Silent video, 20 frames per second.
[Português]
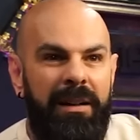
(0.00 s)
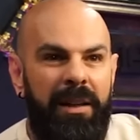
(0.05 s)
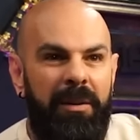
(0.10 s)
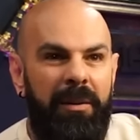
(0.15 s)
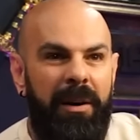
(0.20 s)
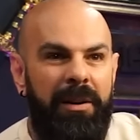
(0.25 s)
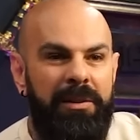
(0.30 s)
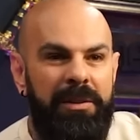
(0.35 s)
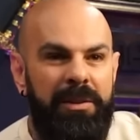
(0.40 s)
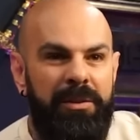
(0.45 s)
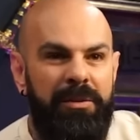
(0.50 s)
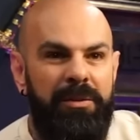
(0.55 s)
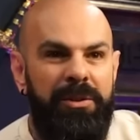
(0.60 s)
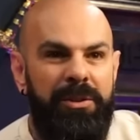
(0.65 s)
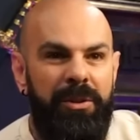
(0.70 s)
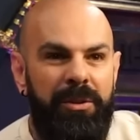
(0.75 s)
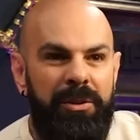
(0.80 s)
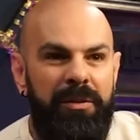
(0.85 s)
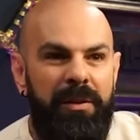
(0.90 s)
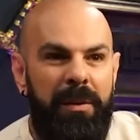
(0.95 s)
Eu acho que se um
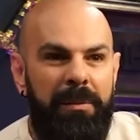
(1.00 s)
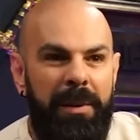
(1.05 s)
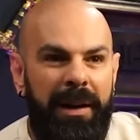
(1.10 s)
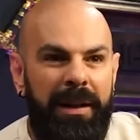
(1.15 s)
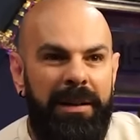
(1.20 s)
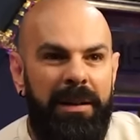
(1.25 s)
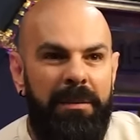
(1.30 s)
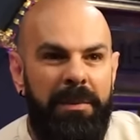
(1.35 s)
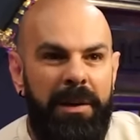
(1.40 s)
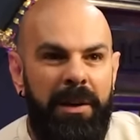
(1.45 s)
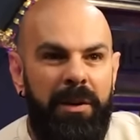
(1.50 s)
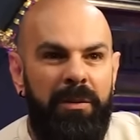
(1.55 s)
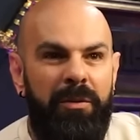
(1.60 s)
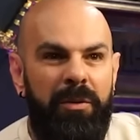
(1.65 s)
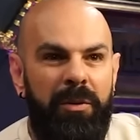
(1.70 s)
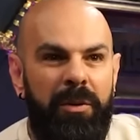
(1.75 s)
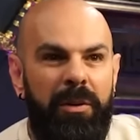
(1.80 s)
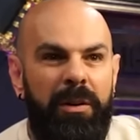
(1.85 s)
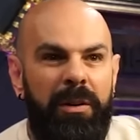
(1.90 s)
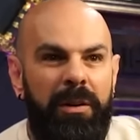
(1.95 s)
dia eu tiver minha academia, eu
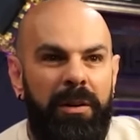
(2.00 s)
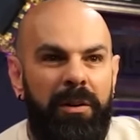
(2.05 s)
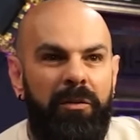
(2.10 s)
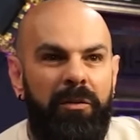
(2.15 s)
vou,